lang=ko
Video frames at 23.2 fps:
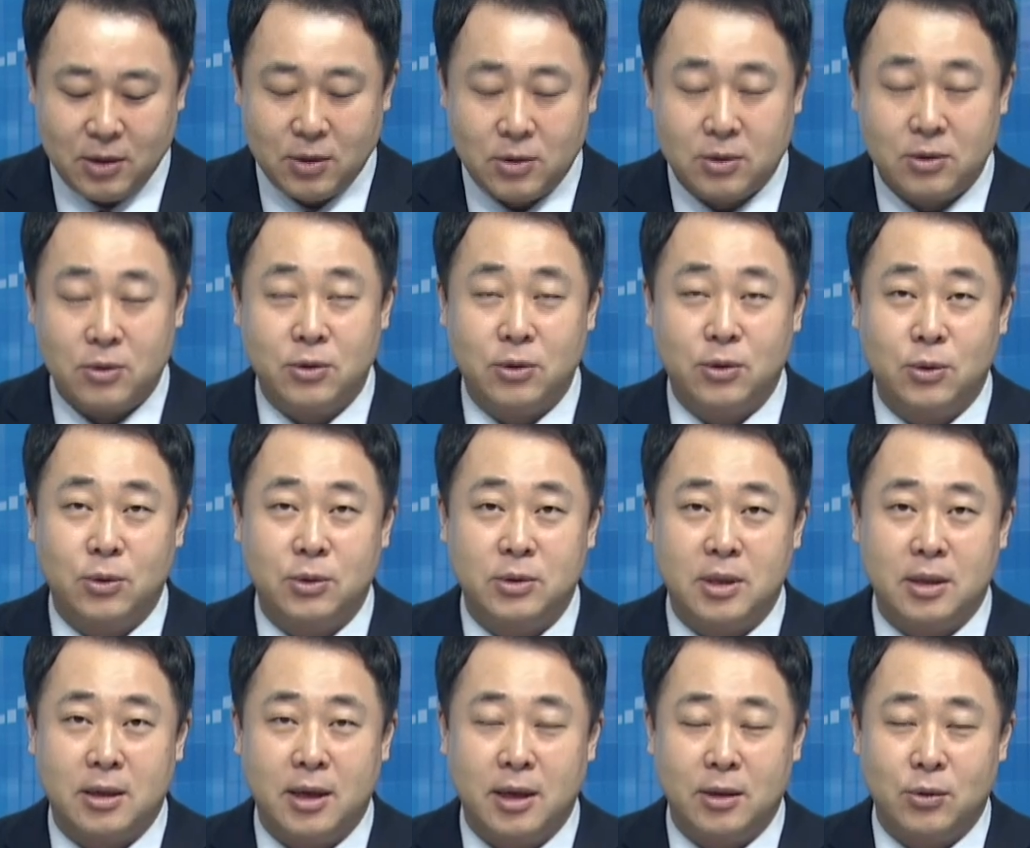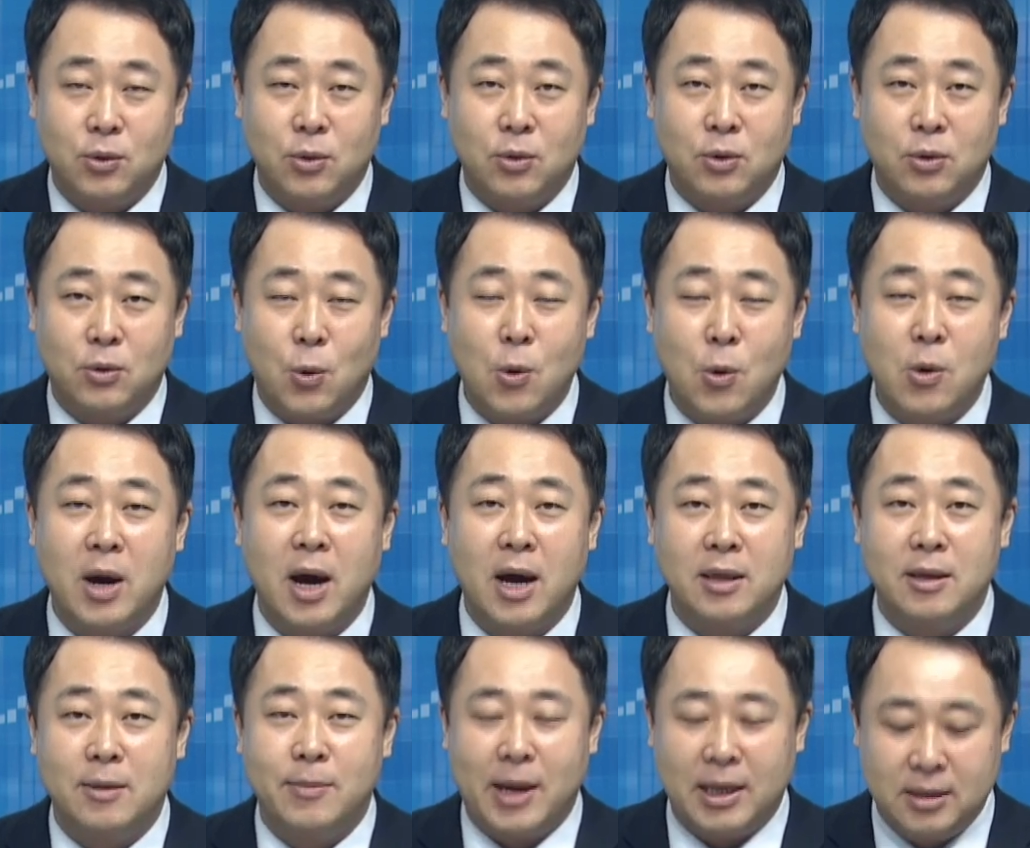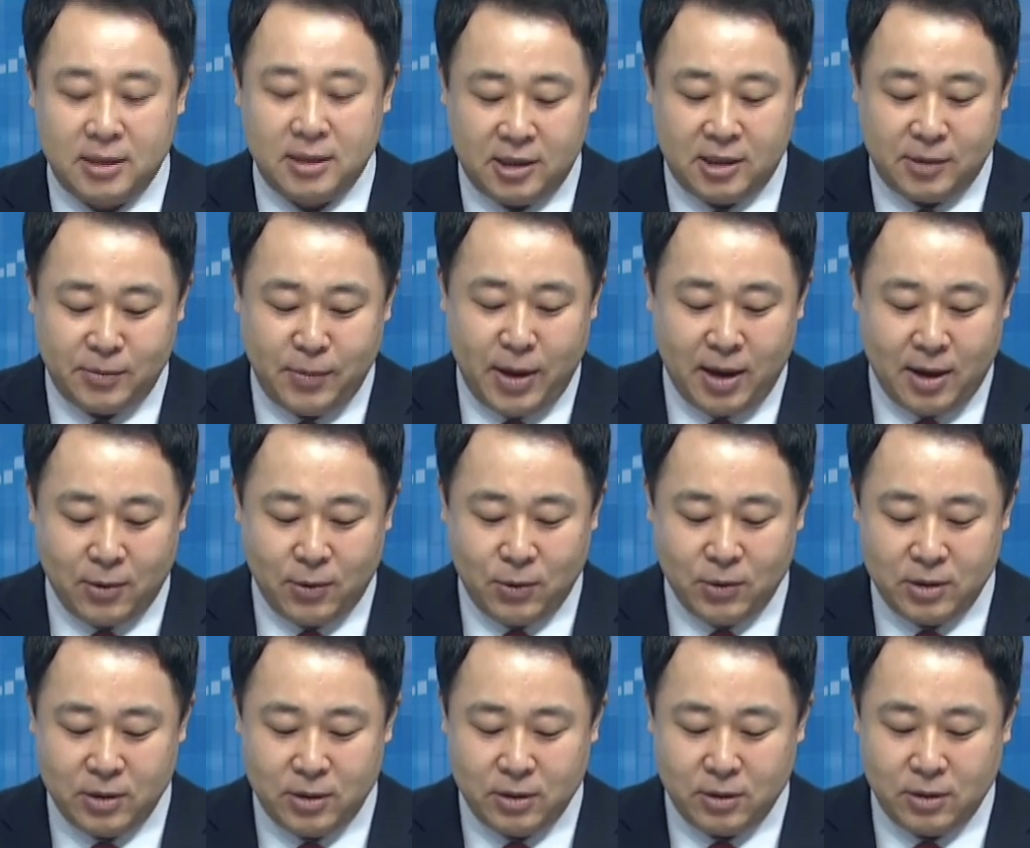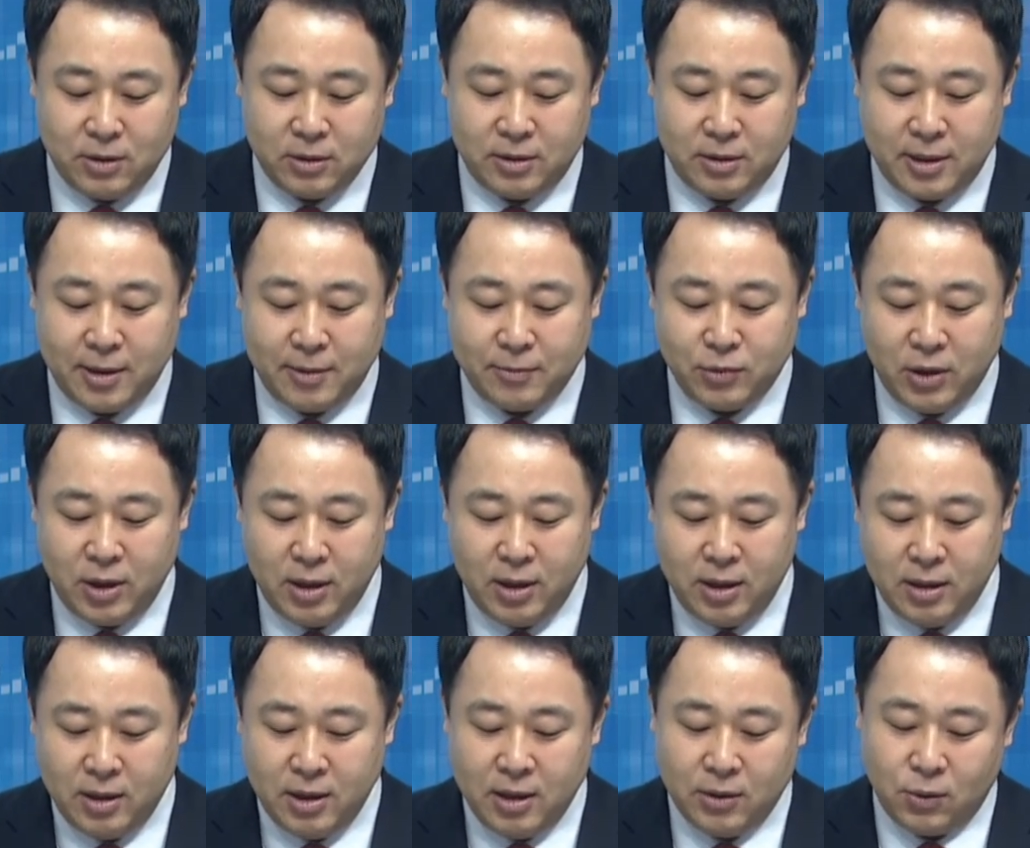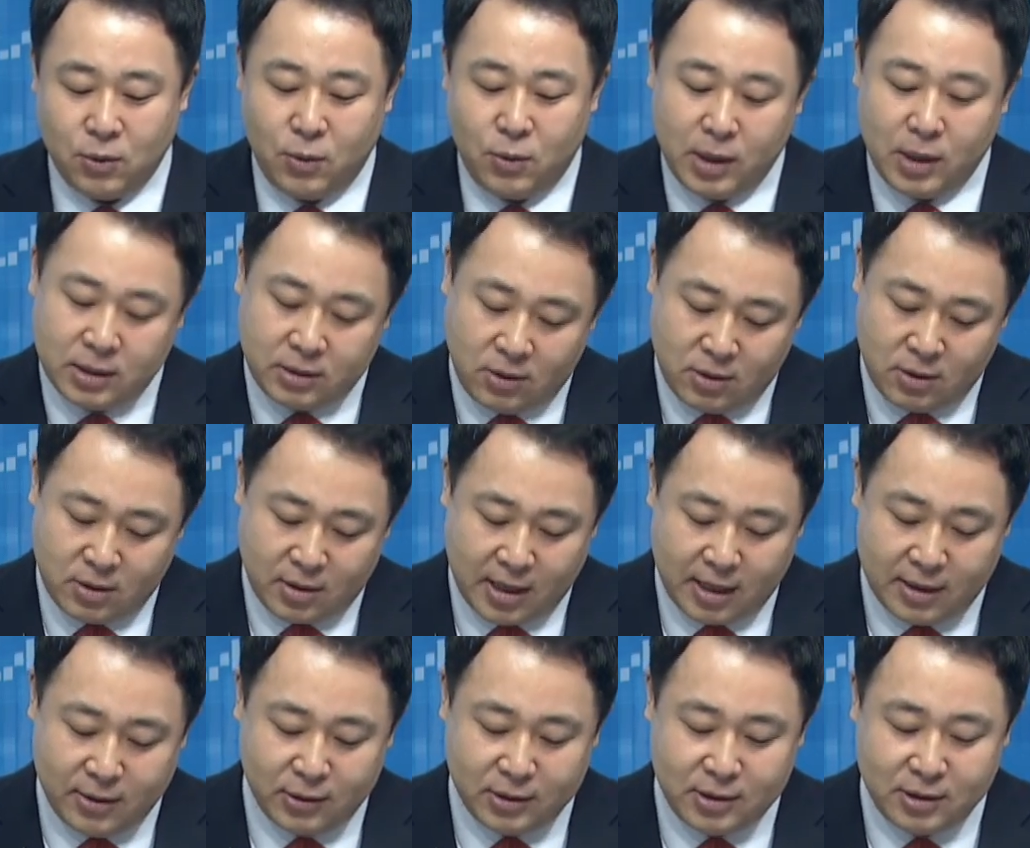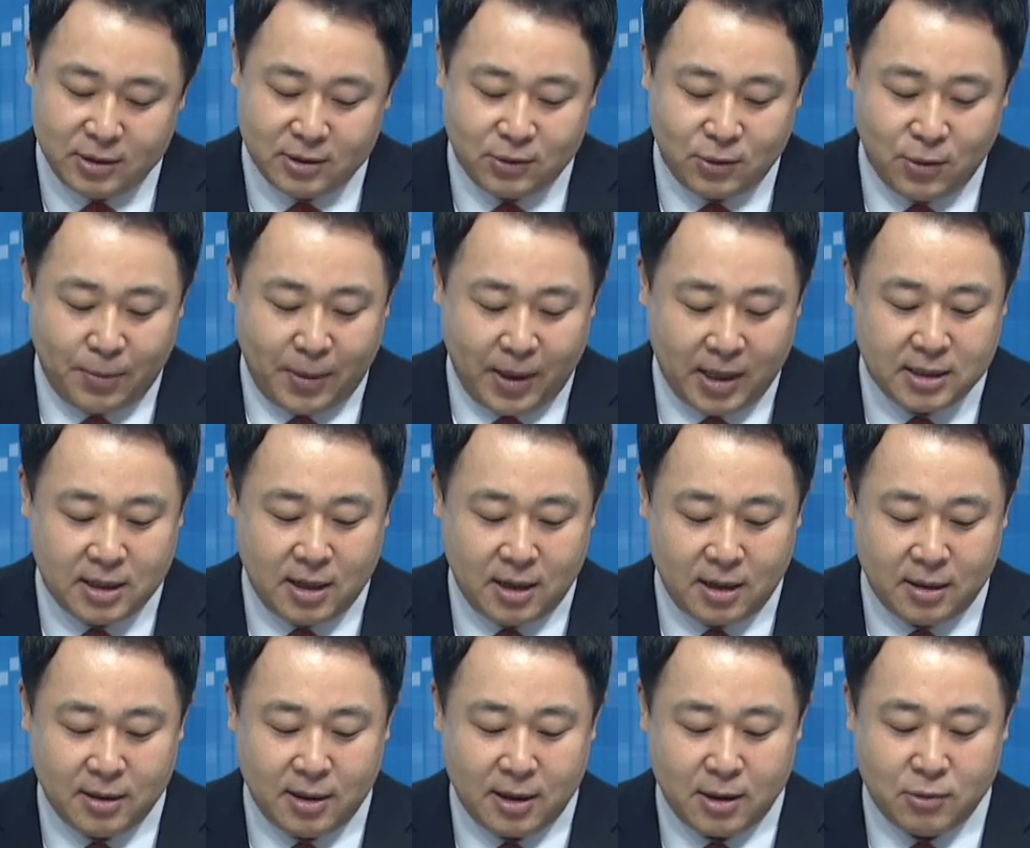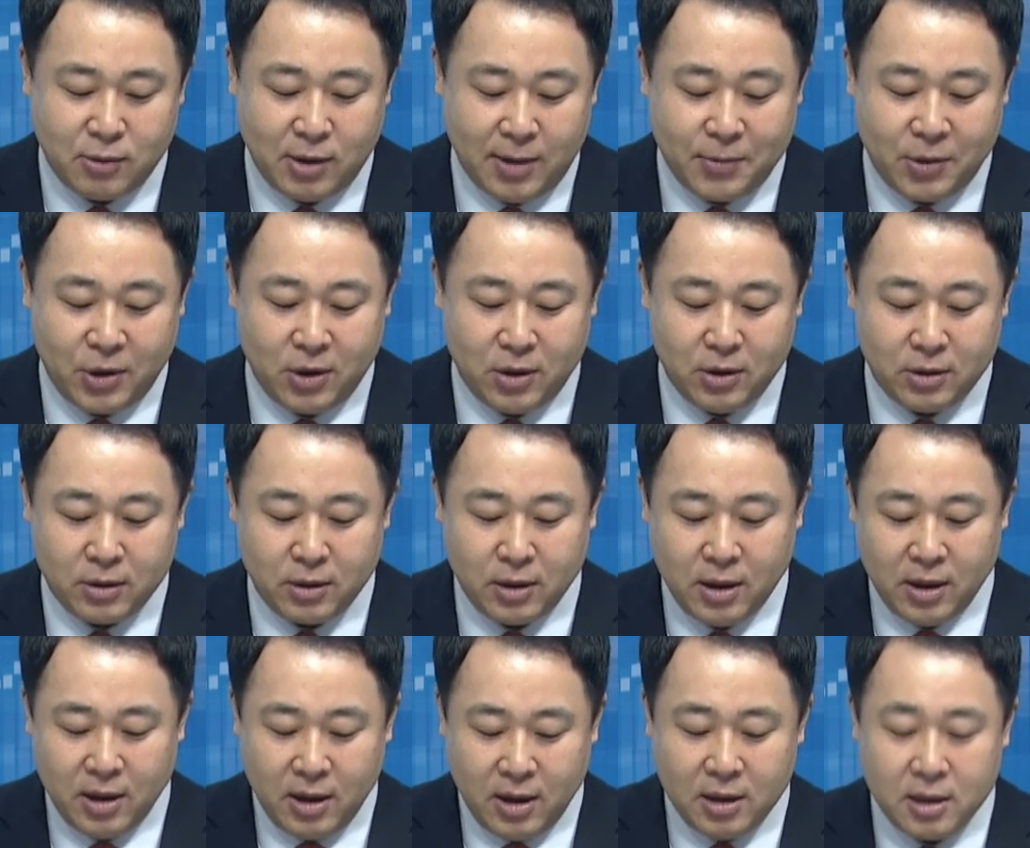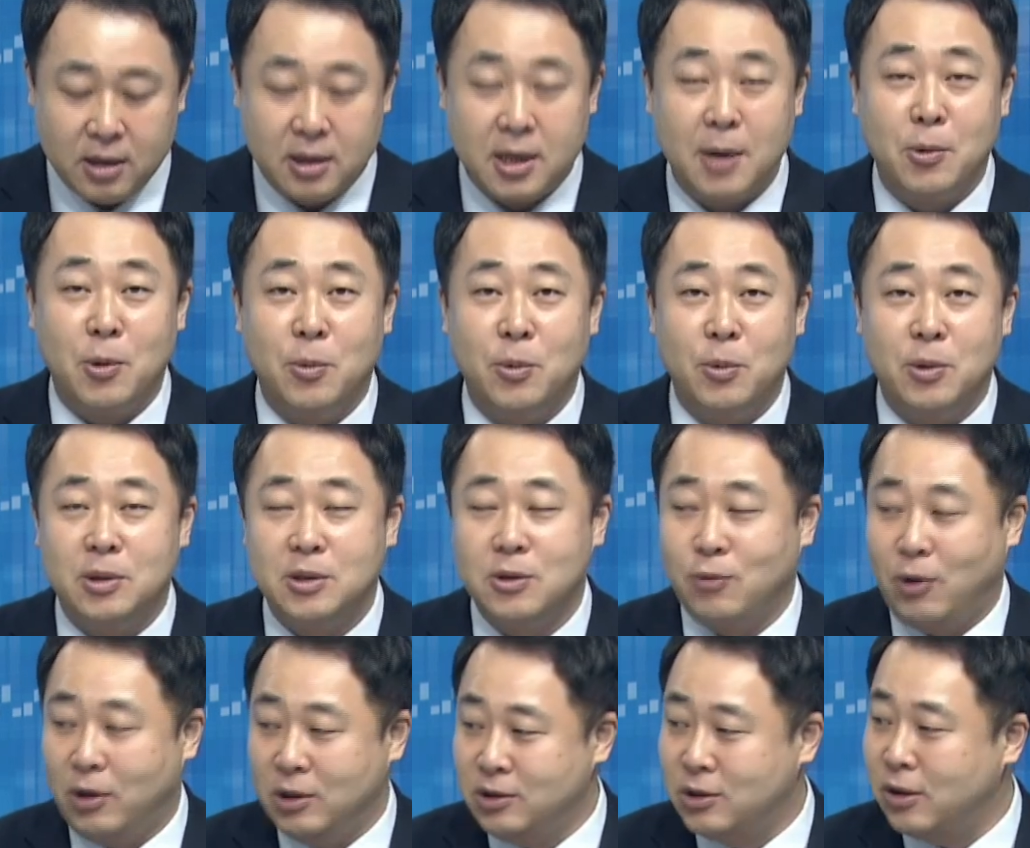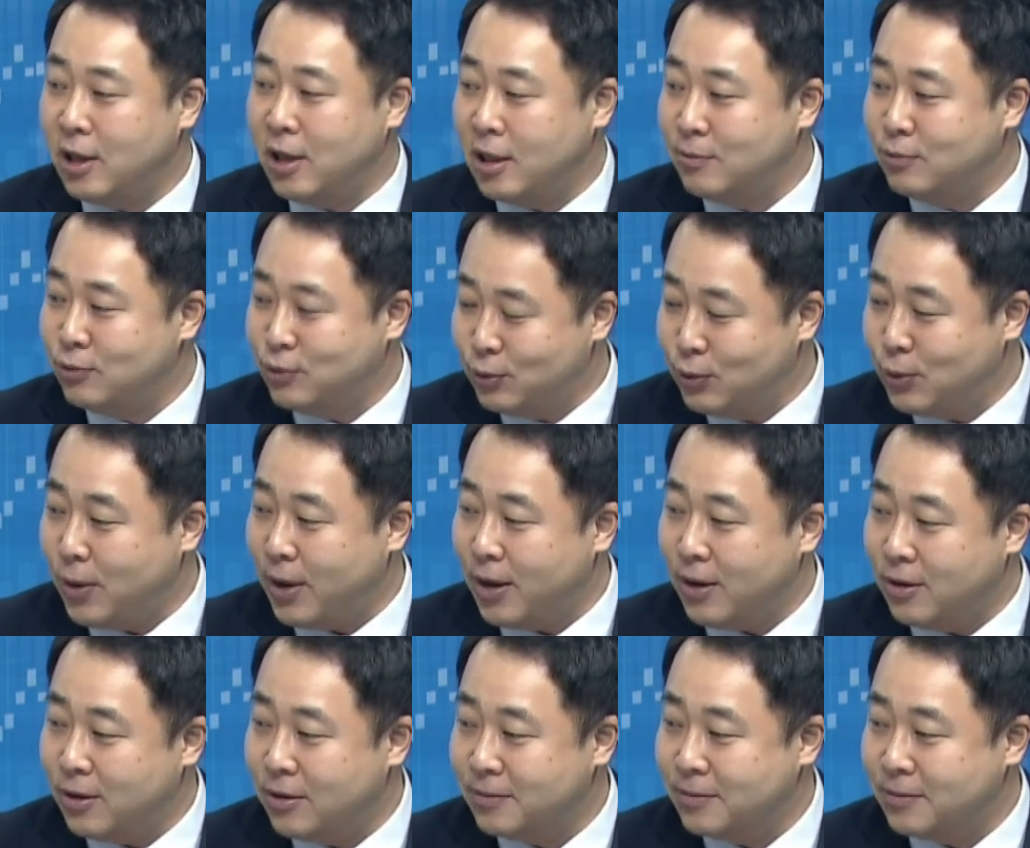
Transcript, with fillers: 그리고 이제 그게 또 공간을 많이 침해하고 이런 음. 것 때문에 또 화석 에너지는 또 배제를 한다고 하면 음. 그렇게 보면 이제 원전 아니면 수소예요.